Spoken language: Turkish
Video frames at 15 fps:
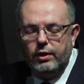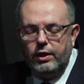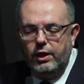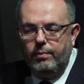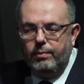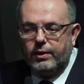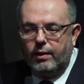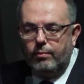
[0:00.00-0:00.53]

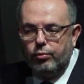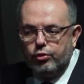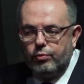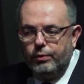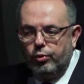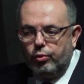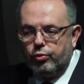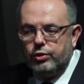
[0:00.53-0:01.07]
20 Temmuz
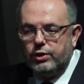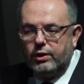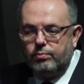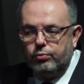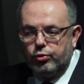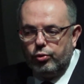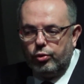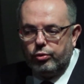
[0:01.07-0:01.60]

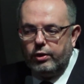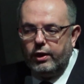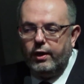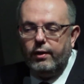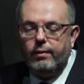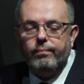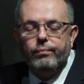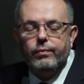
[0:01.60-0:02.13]

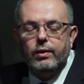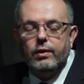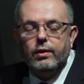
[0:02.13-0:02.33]
1974'te